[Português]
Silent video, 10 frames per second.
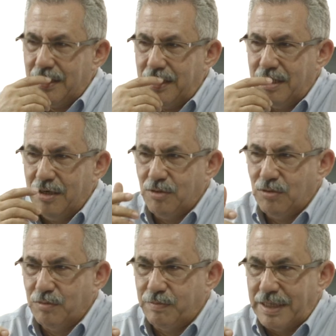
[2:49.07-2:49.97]
que
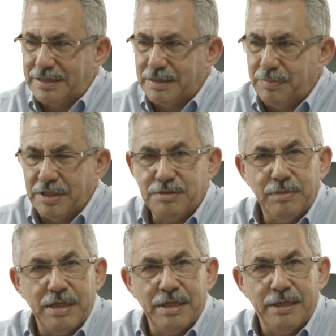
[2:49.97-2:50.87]
eu participei de
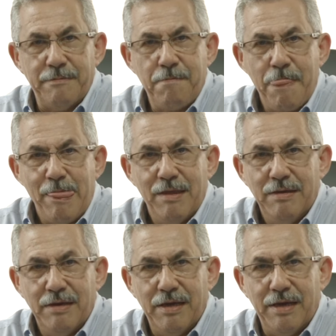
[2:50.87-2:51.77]
manhã
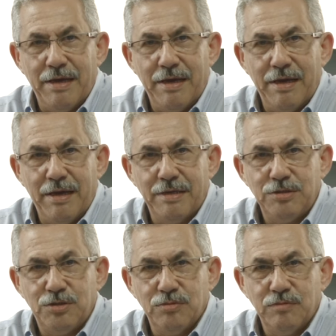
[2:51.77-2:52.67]
é,
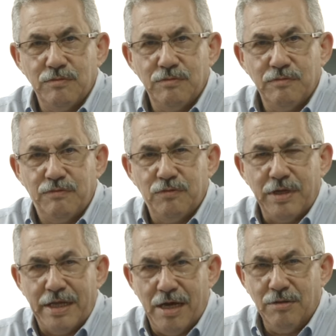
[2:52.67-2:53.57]
de um
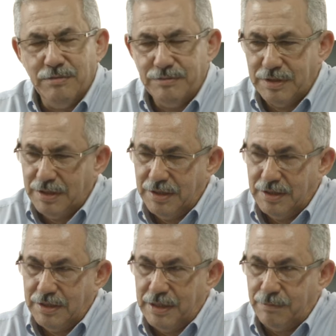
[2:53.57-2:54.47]
funeral
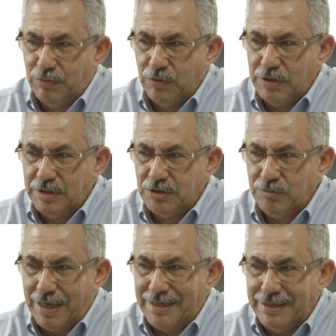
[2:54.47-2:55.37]
depois de
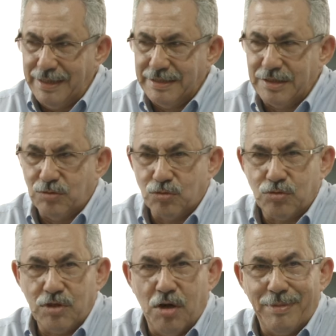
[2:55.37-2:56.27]
uma crise
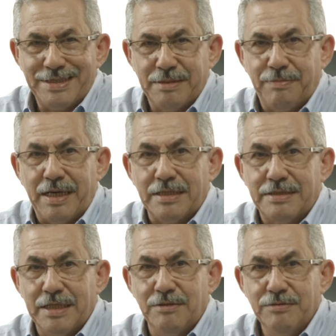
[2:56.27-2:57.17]
conjugal, uma
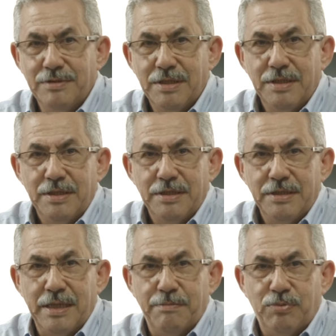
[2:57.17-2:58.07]
separação,
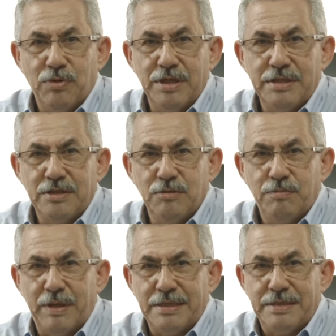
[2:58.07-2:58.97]
depois eu
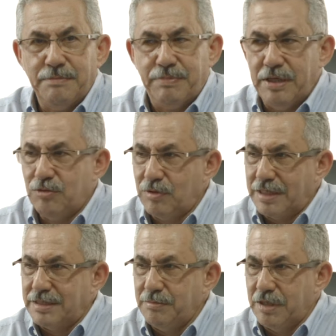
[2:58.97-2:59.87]
participei do
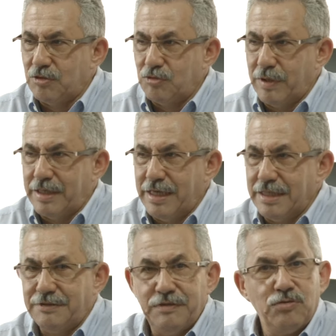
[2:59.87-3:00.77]
nascimento de uma
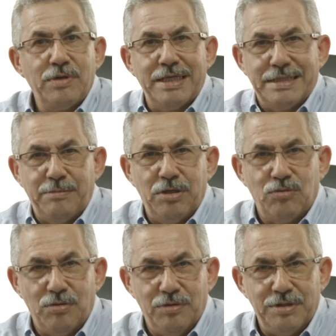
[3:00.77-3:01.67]
criança, fiz um
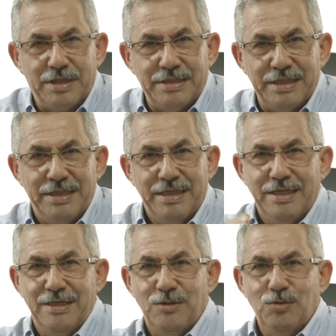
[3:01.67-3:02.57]
casamento à noite. Quer dizer,
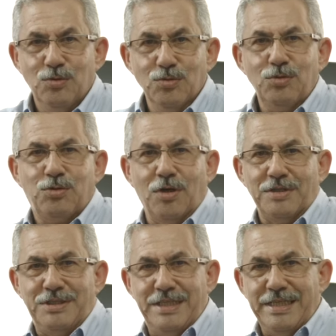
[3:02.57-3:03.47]
num só
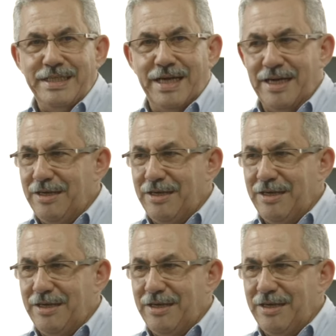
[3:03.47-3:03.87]
dia